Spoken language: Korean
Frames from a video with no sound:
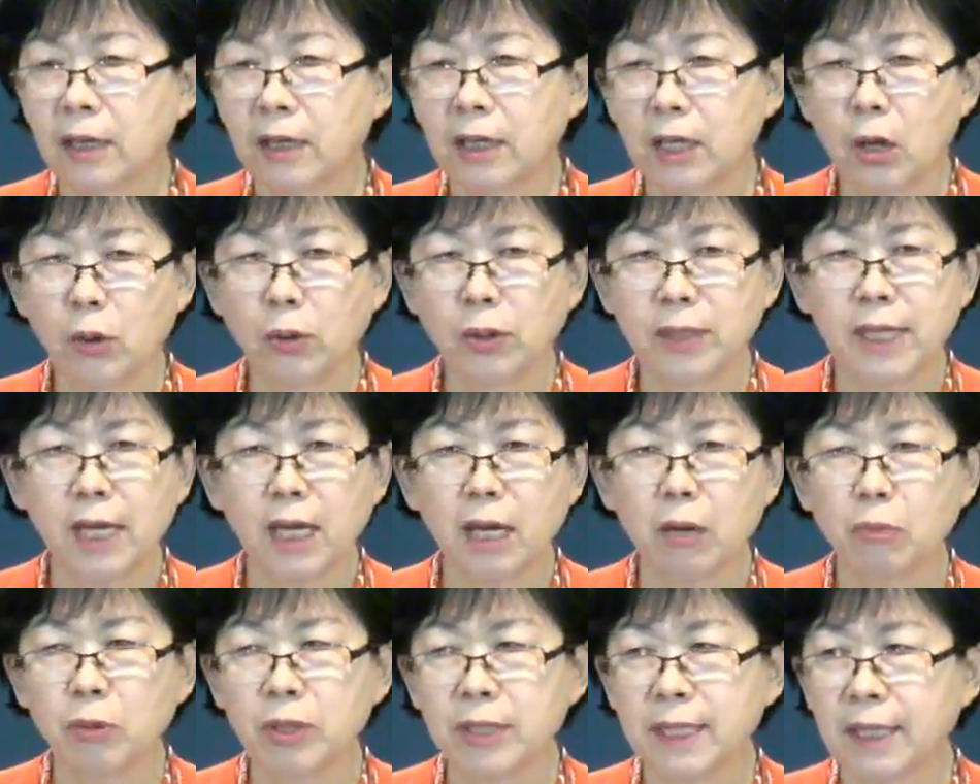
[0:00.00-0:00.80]

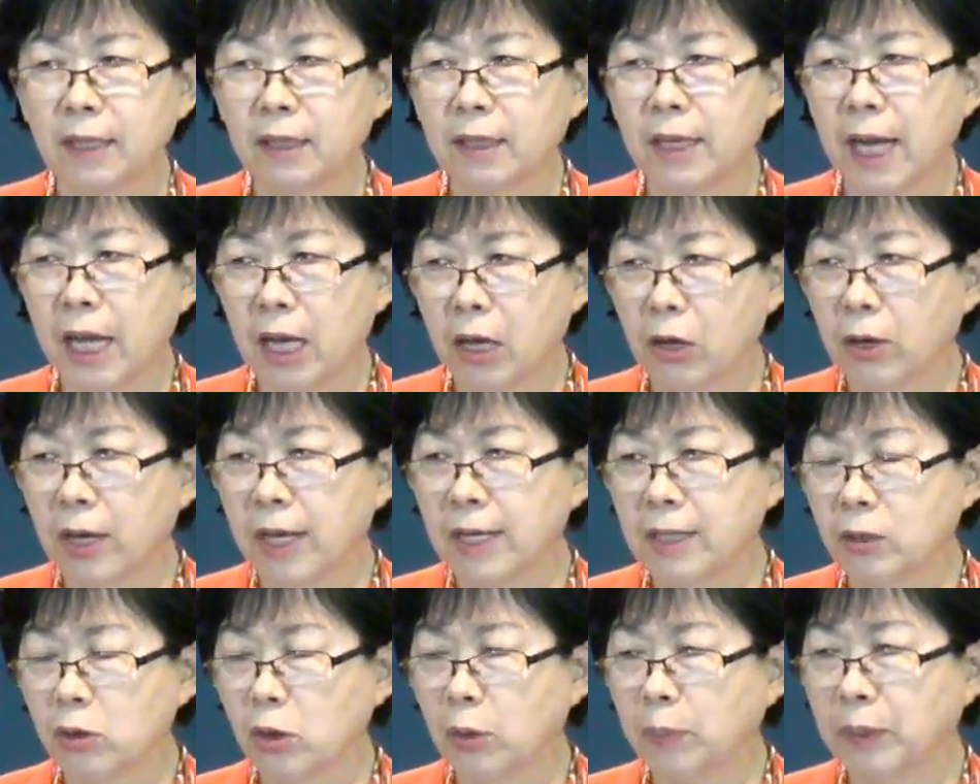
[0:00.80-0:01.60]
영생의 문제를
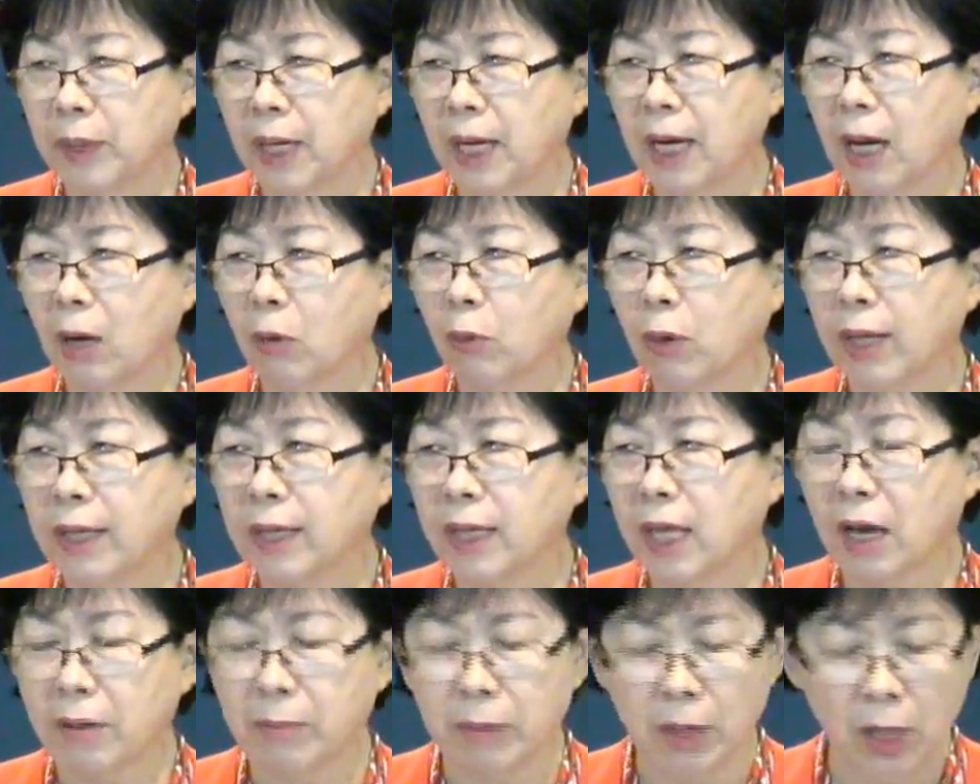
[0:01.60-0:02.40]
해결할 수 없다라고
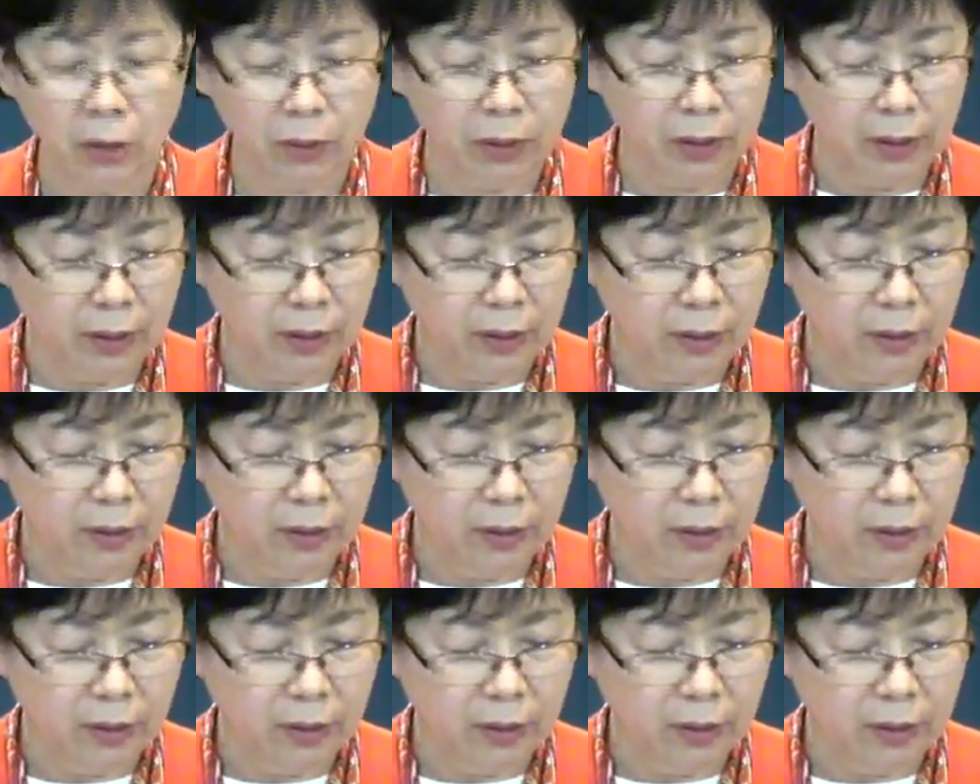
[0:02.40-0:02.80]
한다면